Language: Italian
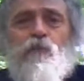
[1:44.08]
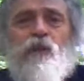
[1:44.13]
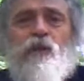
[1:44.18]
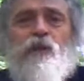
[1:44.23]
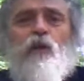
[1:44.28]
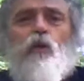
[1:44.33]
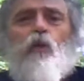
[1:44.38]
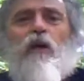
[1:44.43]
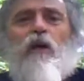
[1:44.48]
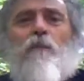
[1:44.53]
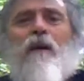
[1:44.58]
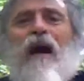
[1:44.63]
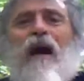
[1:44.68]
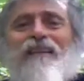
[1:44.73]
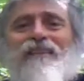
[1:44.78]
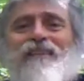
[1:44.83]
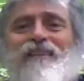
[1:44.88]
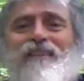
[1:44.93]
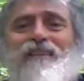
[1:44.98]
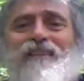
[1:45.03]
di una
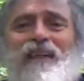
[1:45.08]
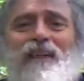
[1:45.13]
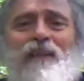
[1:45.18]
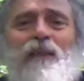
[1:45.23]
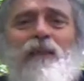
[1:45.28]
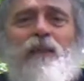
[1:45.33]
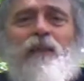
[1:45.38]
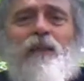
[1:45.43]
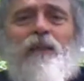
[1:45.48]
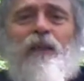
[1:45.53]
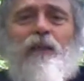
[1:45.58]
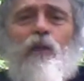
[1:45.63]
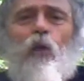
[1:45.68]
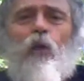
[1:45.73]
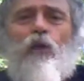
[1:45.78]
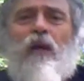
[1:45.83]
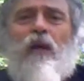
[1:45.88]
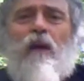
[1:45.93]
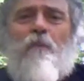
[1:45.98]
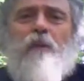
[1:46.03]
massa che
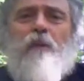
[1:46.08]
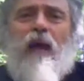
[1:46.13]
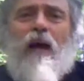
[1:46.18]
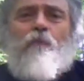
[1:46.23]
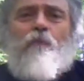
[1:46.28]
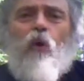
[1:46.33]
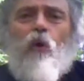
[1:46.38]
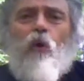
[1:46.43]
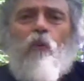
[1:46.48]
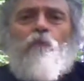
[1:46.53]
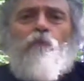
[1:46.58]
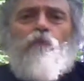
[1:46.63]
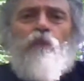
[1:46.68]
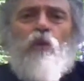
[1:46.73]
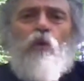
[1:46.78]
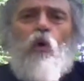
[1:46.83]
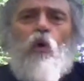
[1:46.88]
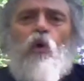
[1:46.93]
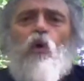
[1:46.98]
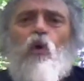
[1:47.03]
noi abbiamo
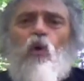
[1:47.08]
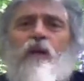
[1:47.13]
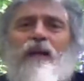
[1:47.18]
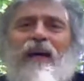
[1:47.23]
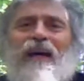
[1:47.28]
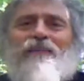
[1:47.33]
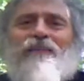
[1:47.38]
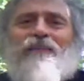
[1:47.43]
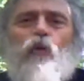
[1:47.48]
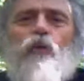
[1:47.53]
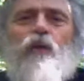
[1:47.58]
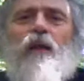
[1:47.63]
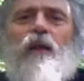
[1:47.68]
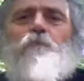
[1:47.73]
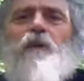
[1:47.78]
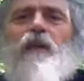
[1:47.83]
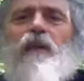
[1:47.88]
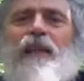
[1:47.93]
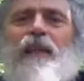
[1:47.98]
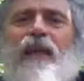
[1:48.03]
collocato nel
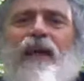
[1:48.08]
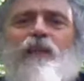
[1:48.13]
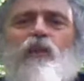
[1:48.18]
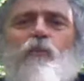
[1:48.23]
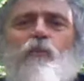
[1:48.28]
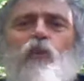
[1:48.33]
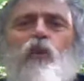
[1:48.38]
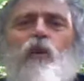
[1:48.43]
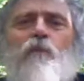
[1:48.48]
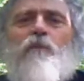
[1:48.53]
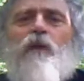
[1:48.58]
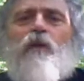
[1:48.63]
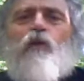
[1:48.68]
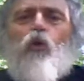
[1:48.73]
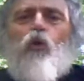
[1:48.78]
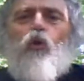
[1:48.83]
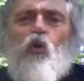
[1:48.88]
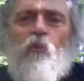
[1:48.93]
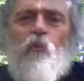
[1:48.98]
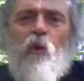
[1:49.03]
millesimo del
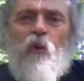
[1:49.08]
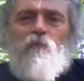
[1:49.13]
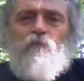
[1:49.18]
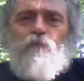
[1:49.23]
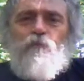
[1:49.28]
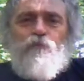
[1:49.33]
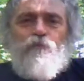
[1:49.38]
metro cubo.